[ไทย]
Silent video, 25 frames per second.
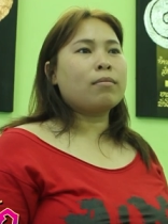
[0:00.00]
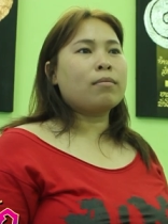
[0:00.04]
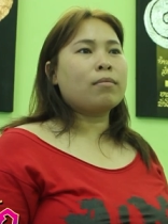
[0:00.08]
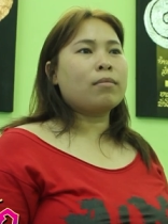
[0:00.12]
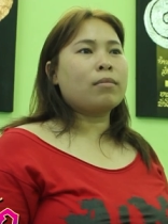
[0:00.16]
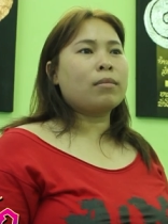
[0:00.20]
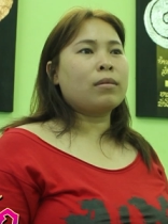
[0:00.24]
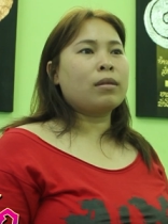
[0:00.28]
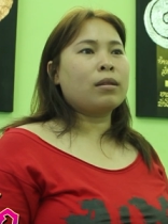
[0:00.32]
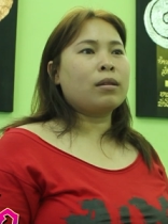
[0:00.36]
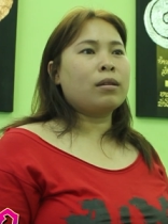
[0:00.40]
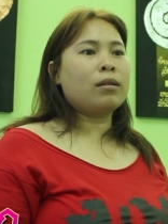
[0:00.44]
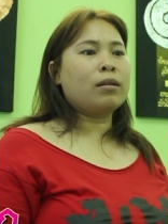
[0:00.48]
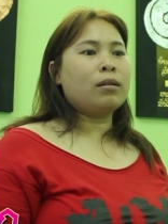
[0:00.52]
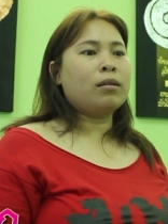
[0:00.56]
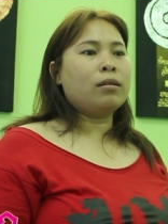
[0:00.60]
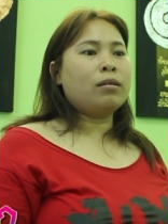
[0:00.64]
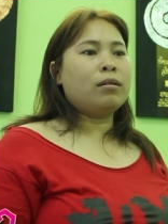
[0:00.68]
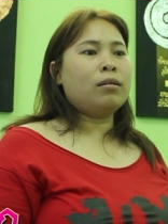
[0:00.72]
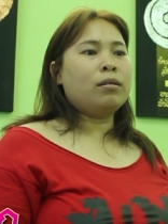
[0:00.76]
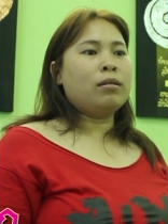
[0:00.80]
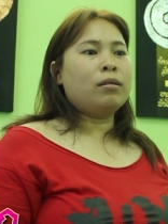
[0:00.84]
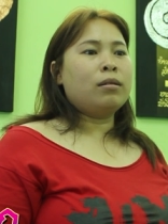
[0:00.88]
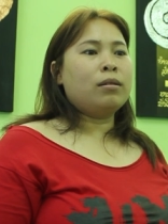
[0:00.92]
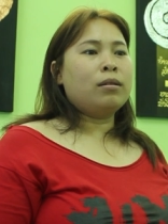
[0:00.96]
คอร์ทำโลชั่
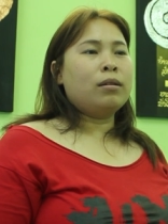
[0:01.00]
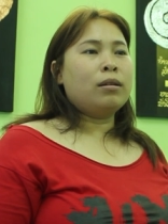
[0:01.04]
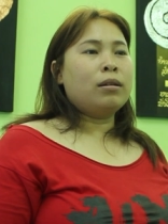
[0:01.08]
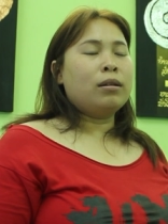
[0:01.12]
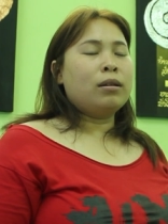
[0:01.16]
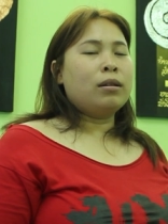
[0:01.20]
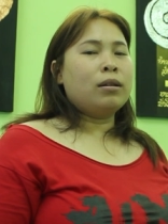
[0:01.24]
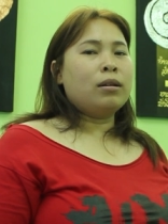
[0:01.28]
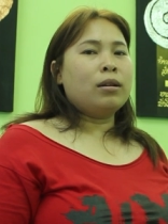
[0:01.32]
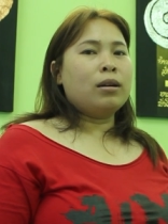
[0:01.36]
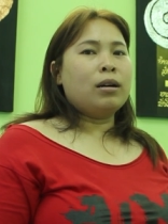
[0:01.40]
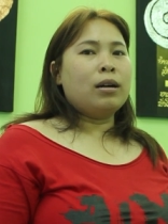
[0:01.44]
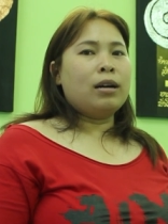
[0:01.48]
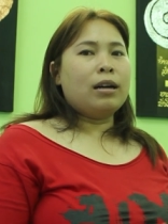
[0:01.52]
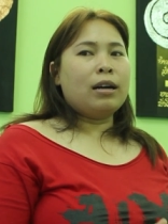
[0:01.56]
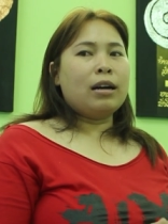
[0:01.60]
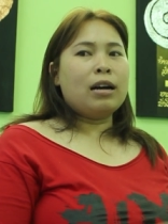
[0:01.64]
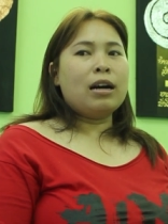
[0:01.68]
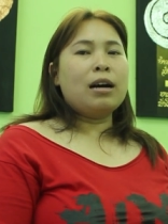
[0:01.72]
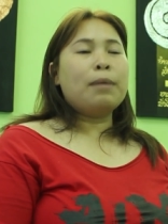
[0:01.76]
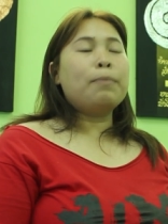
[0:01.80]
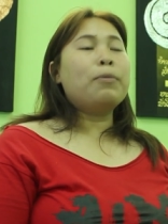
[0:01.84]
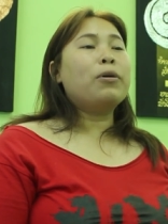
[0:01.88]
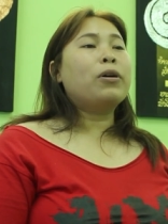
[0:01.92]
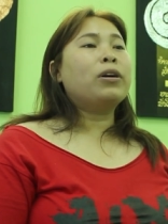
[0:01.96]
นีนี่คะ
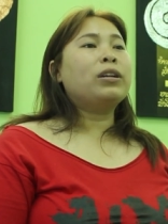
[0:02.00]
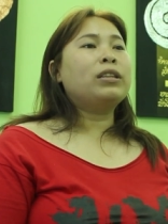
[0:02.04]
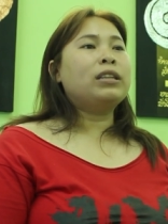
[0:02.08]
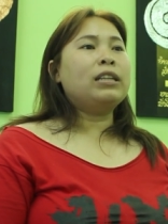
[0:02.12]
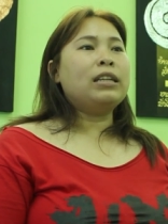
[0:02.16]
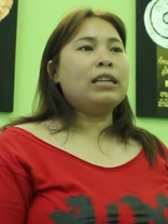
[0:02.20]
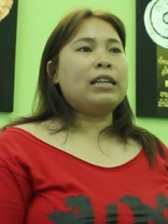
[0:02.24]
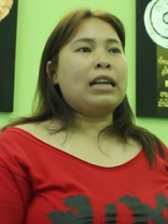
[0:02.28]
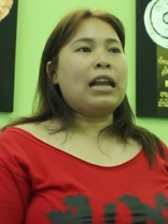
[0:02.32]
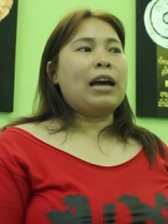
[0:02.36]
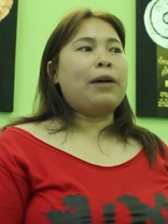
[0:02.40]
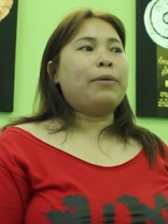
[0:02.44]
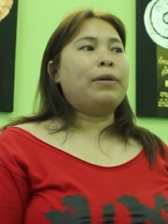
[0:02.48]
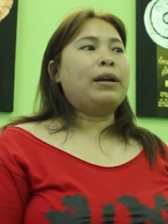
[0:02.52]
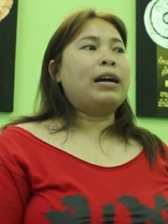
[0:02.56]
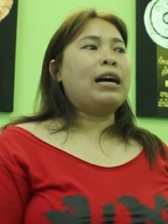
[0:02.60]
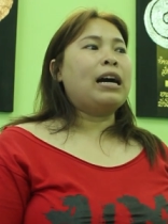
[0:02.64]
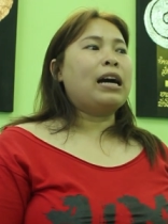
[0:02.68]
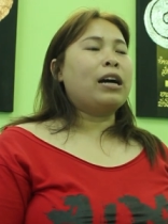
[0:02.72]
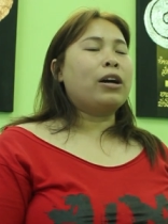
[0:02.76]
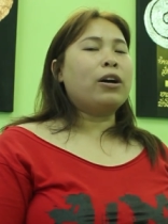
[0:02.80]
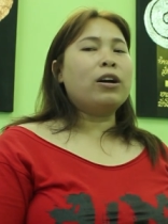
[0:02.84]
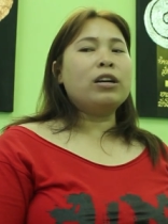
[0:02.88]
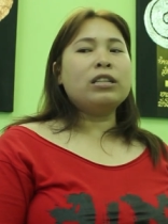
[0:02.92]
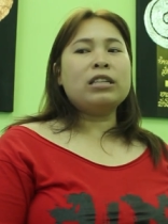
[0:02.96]
ปกติแล้วนะ
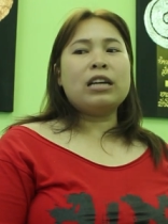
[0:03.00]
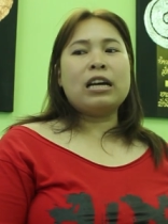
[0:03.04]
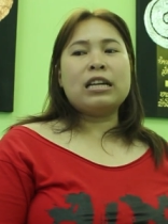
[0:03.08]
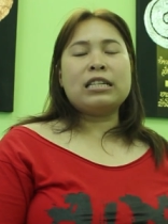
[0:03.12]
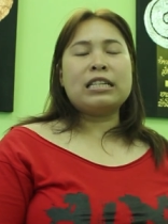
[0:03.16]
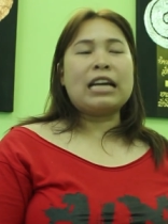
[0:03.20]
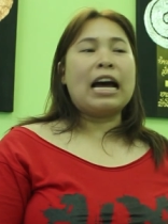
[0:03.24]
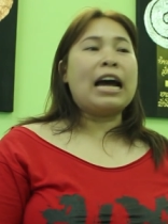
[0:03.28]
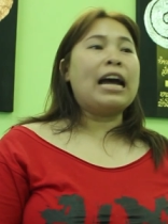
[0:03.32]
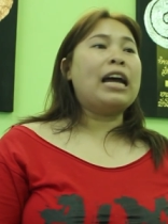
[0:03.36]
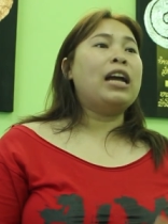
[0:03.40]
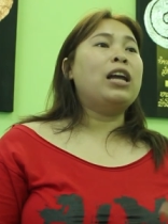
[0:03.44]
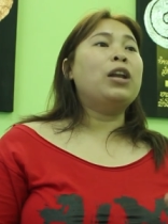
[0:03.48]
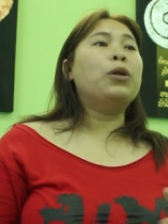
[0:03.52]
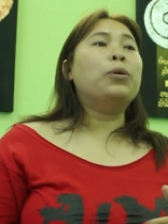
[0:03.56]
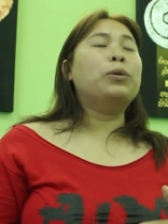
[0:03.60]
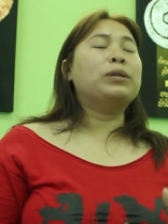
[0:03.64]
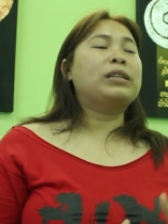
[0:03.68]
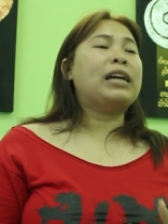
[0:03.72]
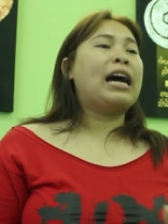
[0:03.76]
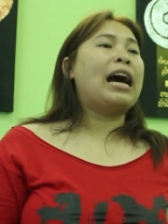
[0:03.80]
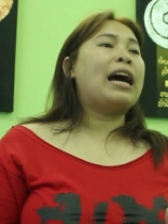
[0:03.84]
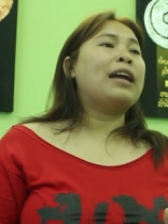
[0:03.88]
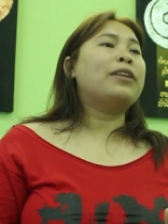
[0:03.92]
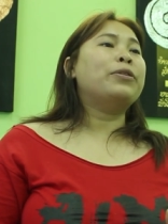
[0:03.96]
คะก็จะใช้โล
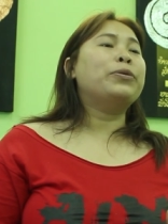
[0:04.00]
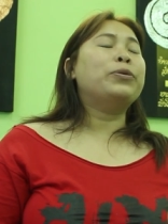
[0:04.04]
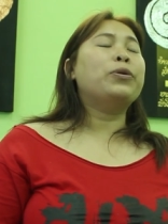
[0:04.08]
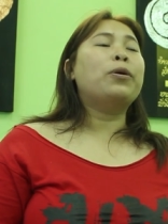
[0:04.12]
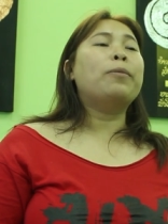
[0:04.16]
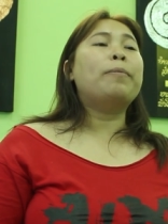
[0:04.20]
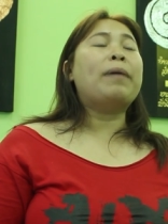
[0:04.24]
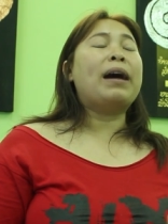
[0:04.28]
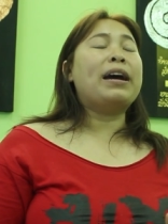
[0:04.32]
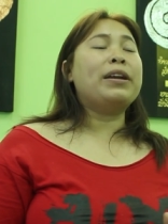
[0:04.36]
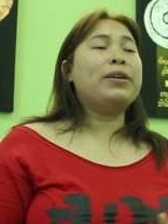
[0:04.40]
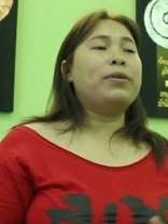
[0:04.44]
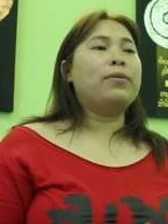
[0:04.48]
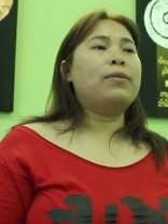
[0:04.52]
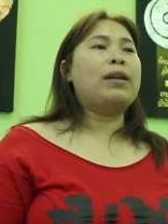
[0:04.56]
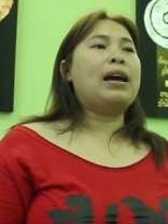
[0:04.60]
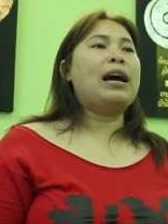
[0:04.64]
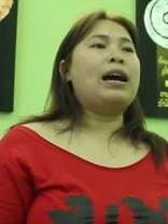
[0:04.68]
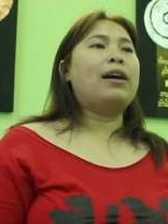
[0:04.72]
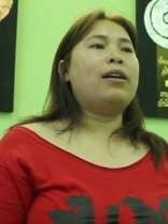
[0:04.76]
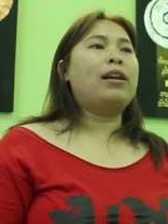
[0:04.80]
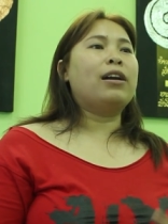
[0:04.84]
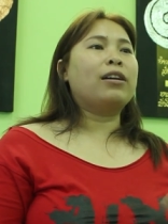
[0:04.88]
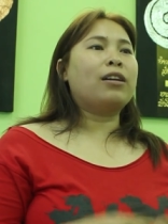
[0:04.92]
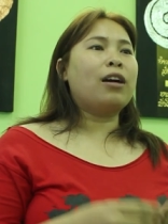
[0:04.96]
ชั่นทั่วไปอยู่
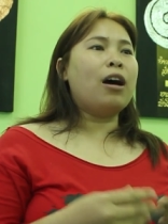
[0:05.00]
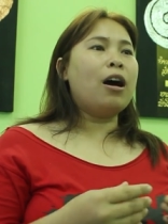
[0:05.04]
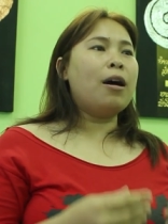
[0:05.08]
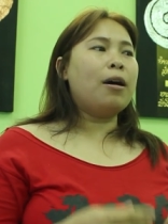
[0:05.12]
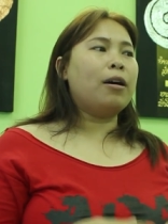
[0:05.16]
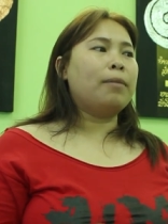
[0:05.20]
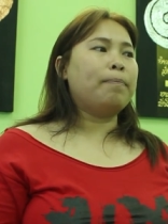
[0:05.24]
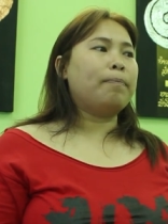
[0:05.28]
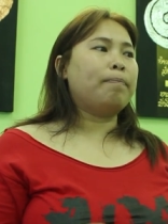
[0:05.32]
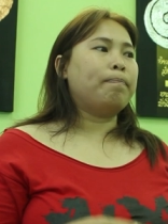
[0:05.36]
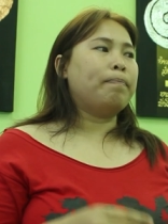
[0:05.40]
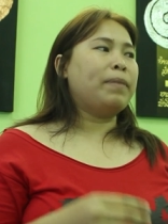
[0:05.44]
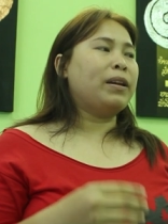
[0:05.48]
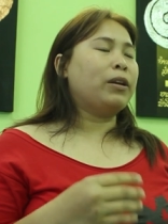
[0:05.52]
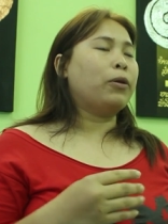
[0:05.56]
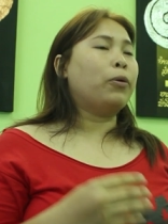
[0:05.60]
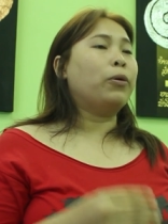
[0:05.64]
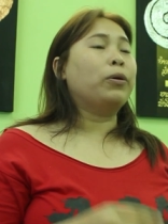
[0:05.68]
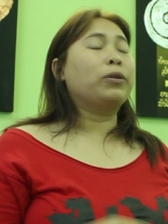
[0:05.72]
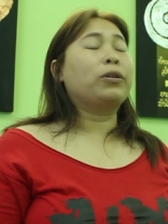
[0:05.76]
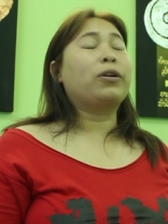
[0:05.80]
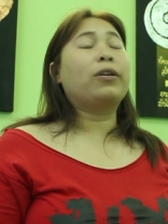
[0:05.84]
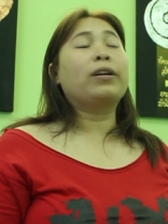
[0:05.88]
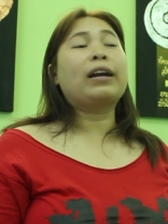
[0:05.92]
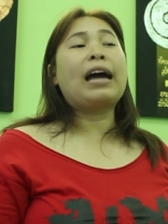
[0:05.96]
แล้ว แล้วก็เป็นค
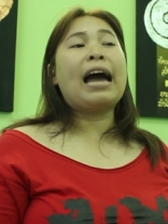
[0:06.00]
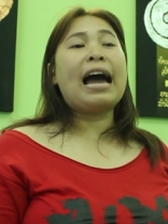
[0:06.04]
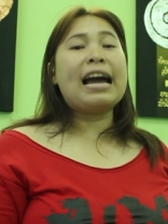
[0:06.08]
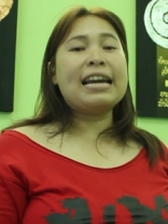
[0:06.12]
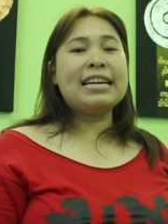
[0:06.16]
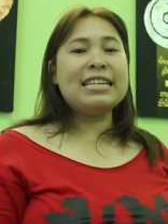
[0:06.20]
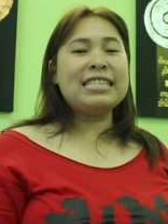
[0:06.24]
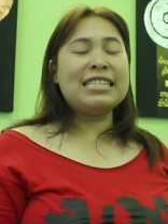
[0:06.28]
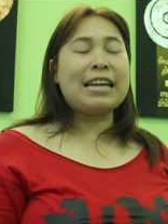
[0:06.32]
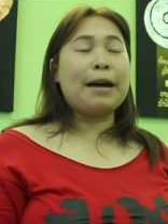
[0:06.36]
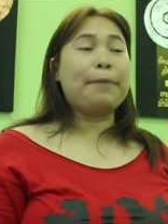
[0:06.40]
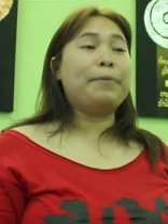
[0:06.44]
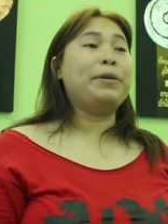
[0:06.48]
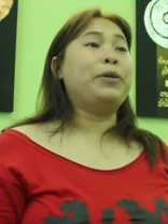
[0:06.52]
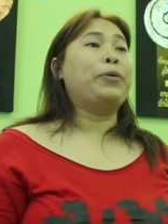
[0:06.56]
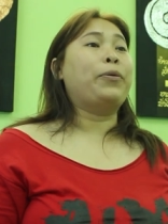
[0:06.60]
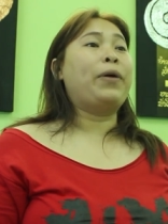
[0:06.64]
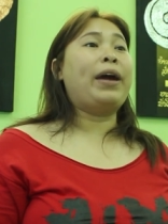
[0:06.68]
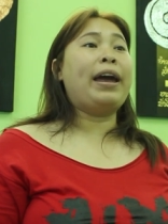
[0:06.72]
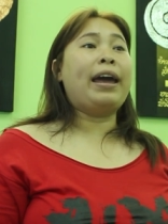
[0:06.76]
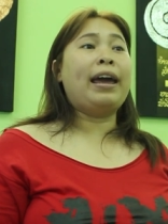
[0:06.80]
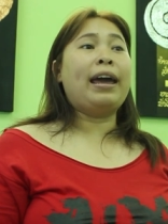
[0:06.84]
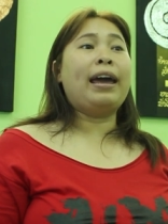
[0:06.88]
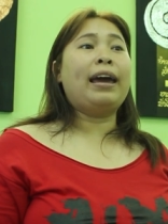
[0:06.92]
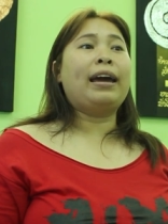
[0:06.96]
นค่อนข้างที่จะผิว
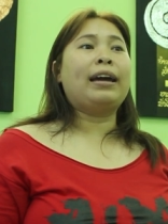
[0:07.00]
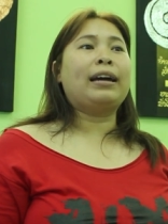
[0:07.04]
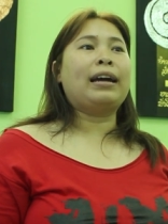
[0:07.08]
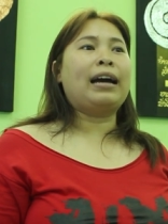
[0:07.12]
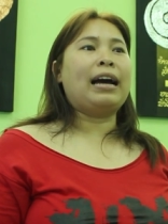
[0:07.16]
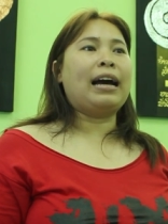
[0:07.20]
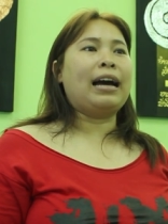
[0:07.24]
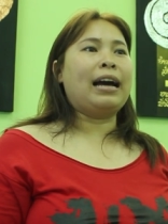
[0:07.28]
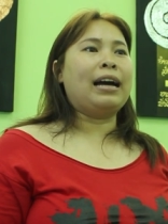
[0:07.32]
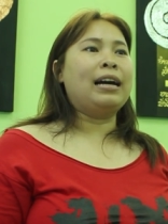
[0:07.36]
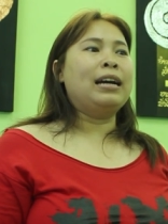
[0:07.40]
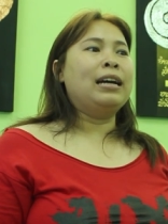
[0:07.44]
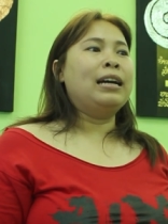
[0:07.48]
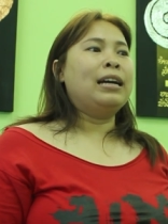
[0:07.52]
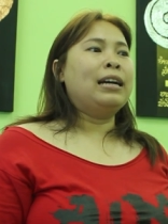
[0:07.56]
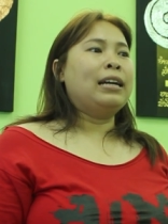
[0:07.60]
แห้งนะคะ